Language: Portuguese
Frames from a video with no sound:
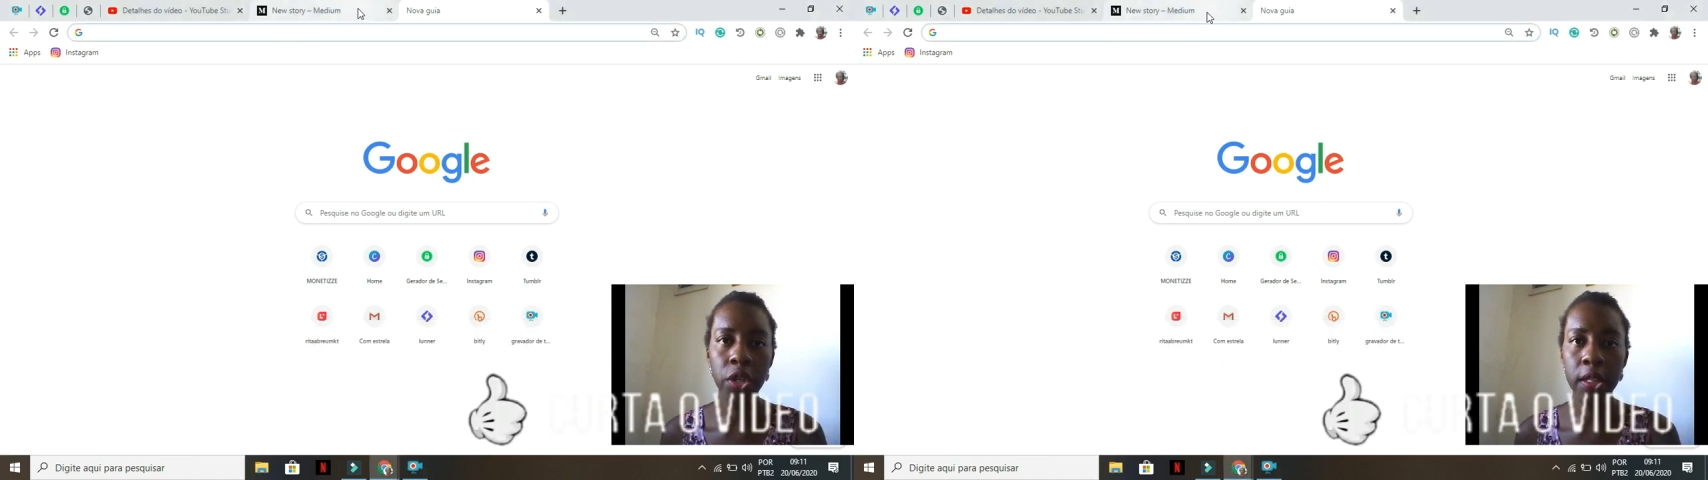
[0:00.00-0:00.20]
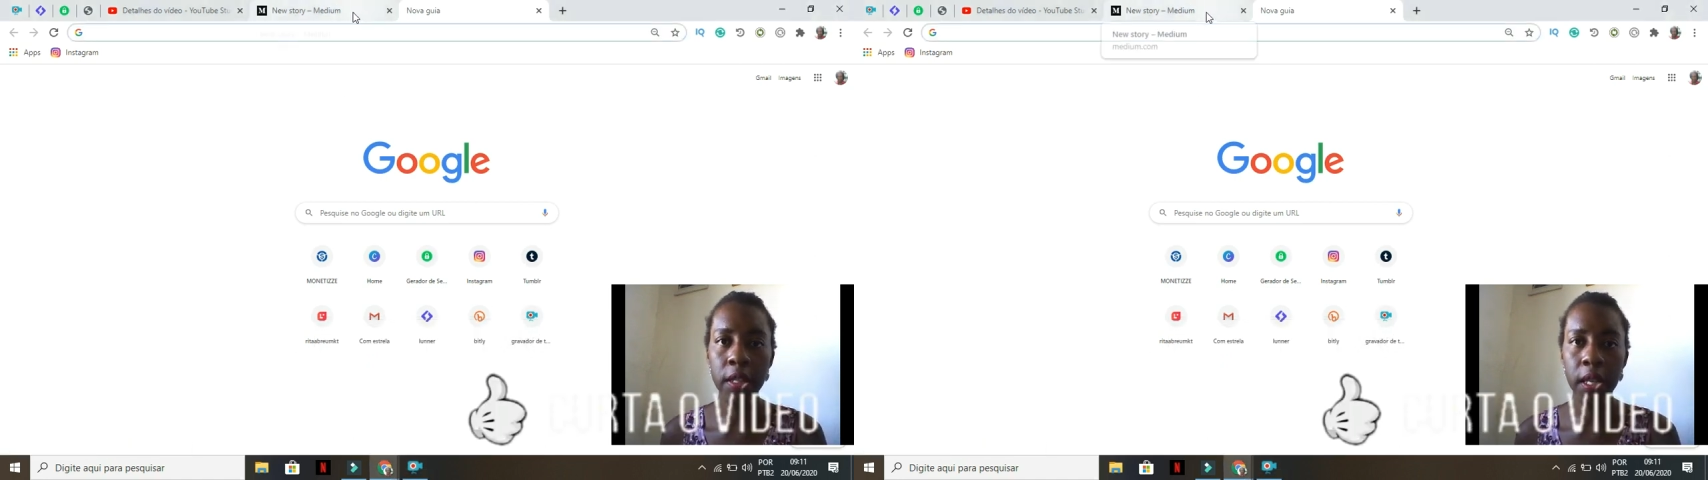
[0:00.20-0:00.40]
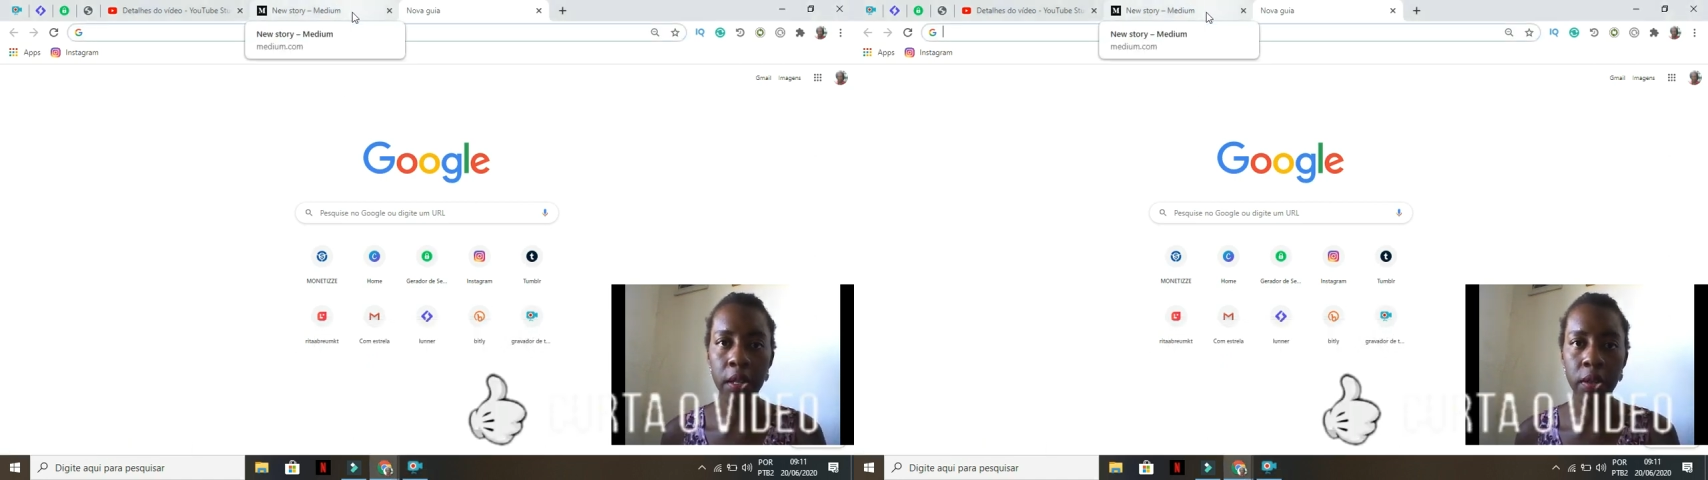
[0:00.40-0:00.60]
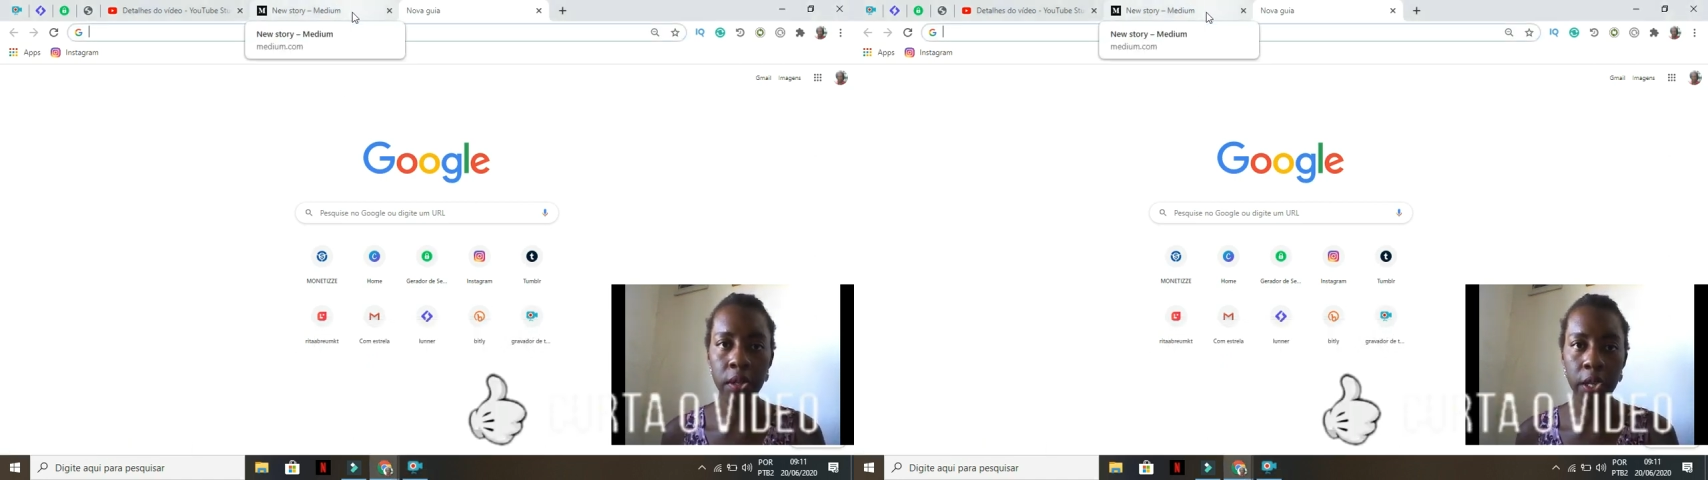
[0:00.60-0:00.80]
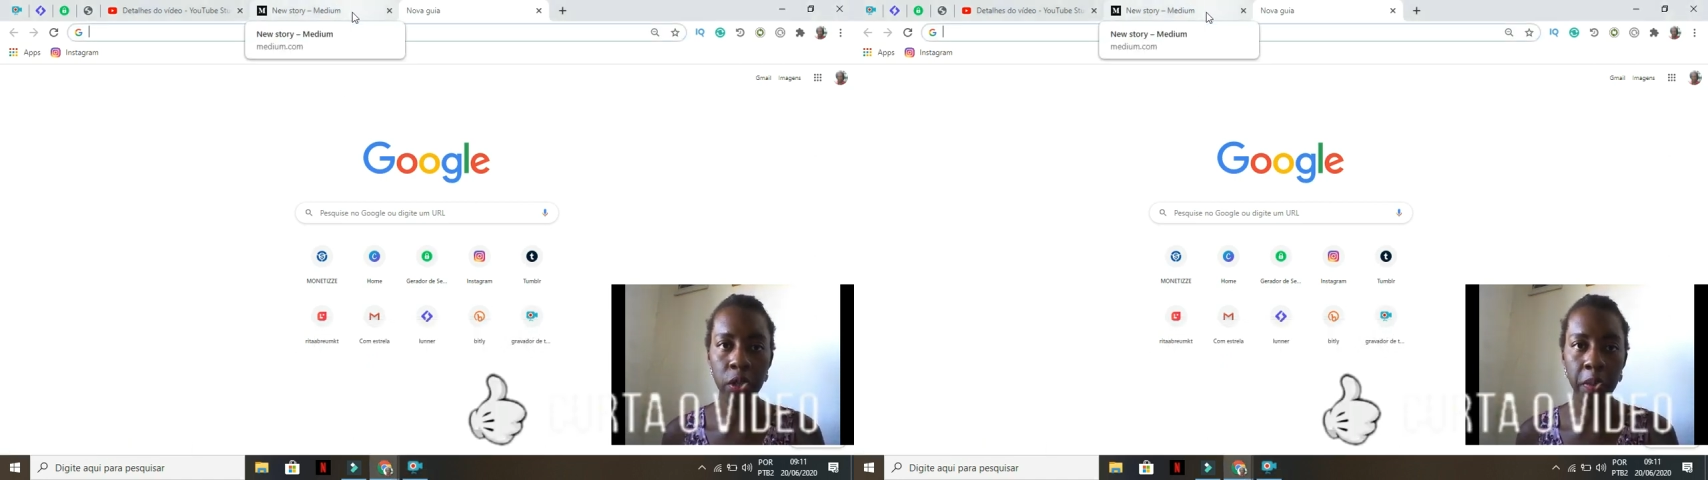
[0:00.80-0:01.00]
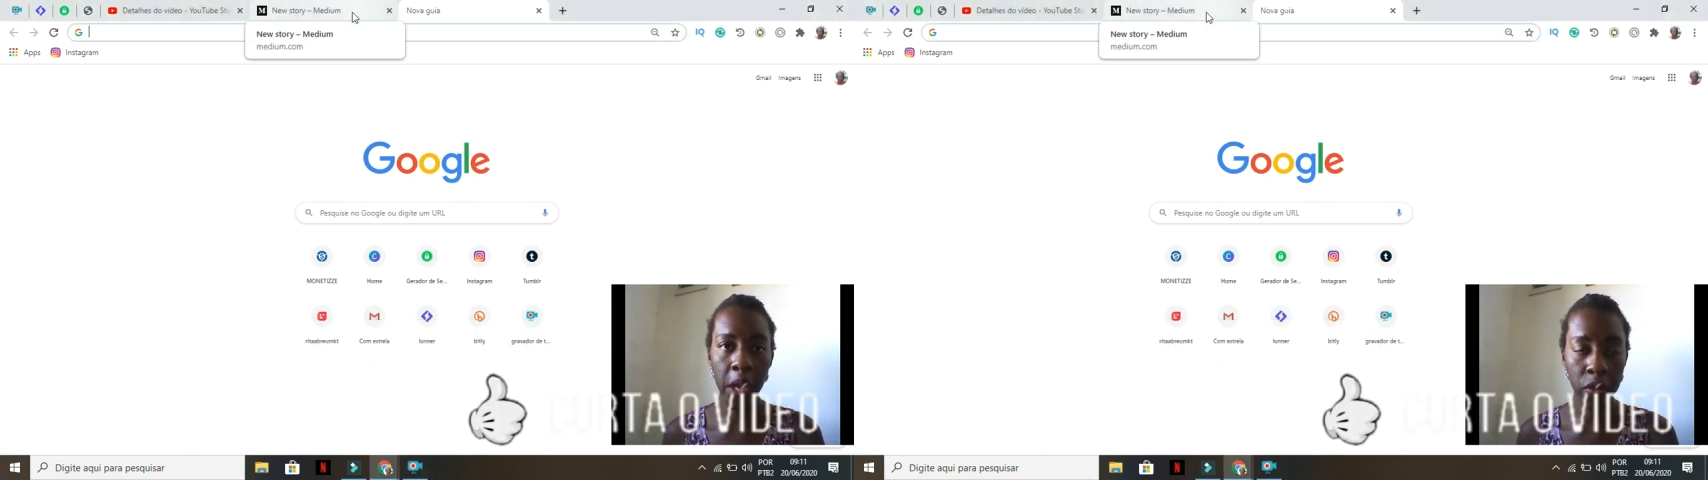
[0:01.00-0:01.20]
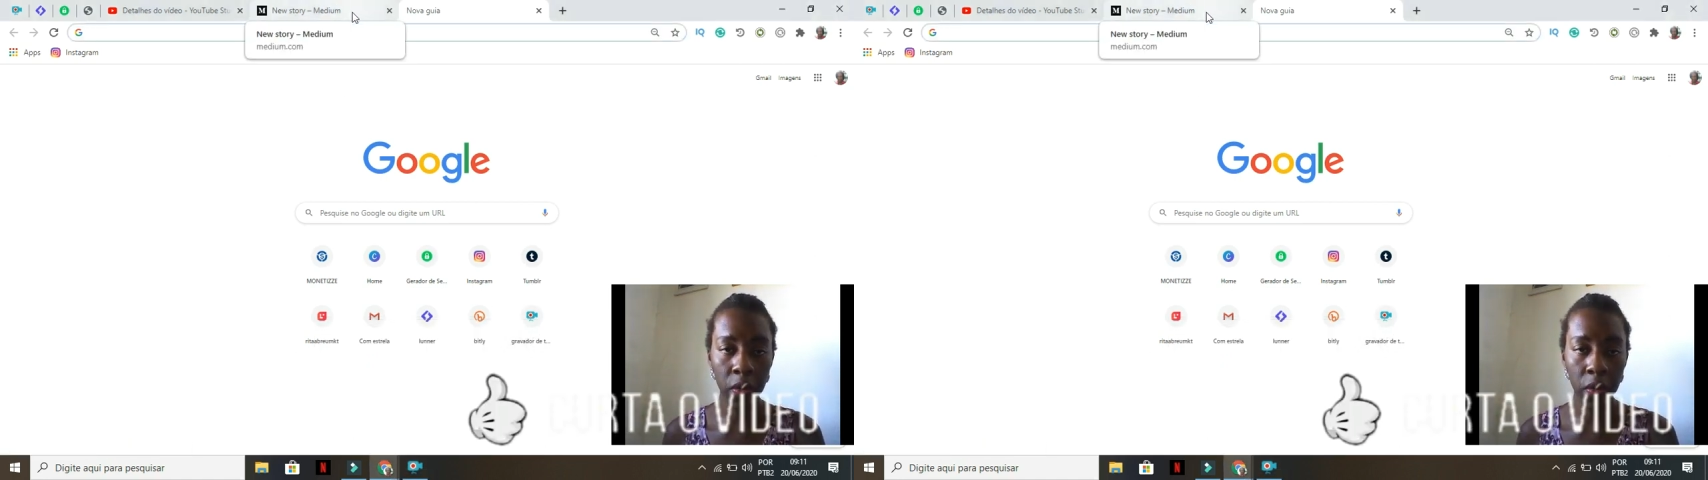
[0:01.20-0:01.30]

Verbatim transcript: já entrei no site médio,